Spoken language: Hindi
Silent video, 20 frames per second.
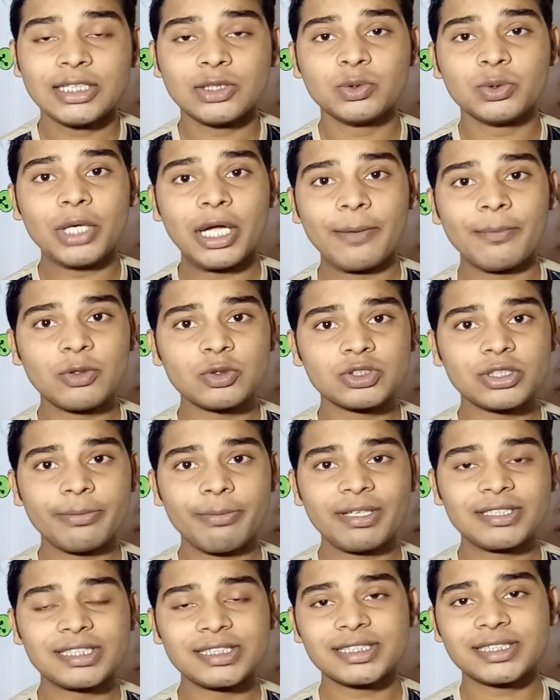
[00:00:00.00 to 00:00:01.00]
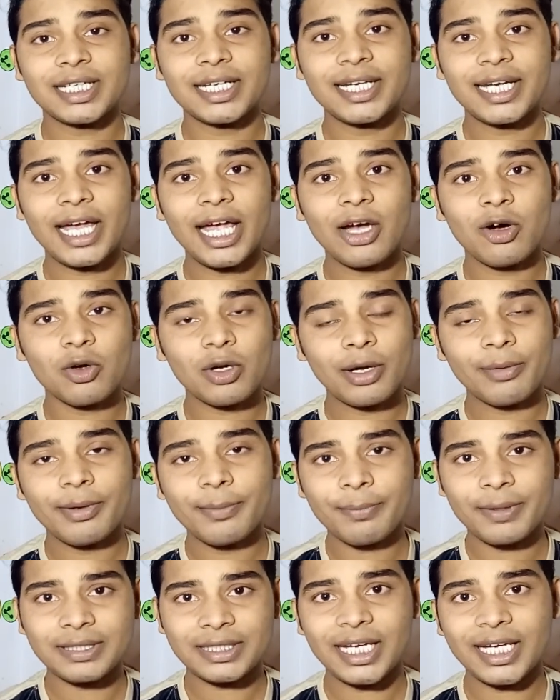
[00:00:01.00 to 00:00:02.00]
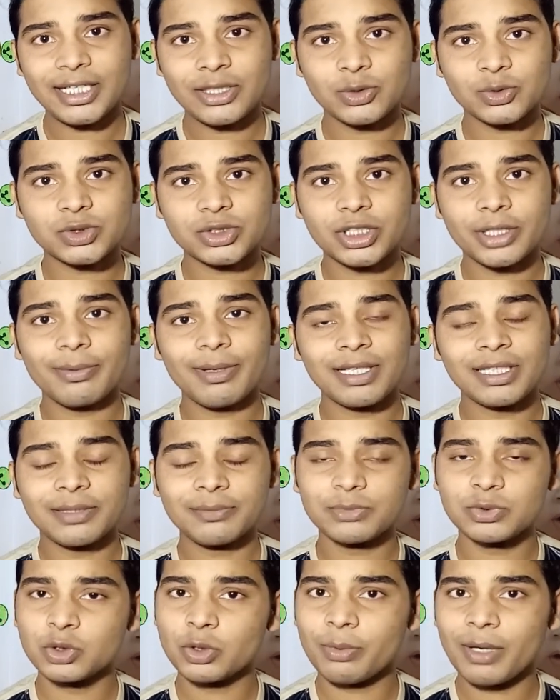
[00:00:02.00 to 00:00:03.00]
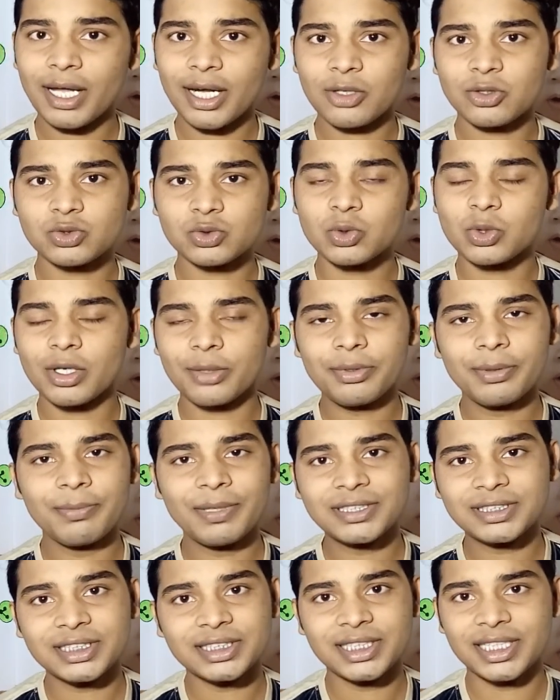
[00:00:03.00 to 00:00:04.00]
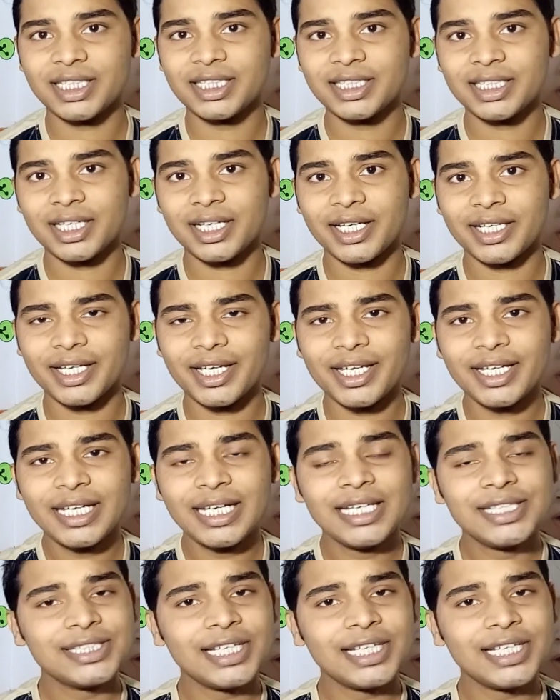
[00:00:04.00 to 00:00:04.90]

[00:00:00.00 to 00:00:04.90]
क्योंकि हमें उसे मैसेज करना है और हमें पता है कि उसके बाद हम दोबारा उसको कभी मैसेज नहीं करेंगे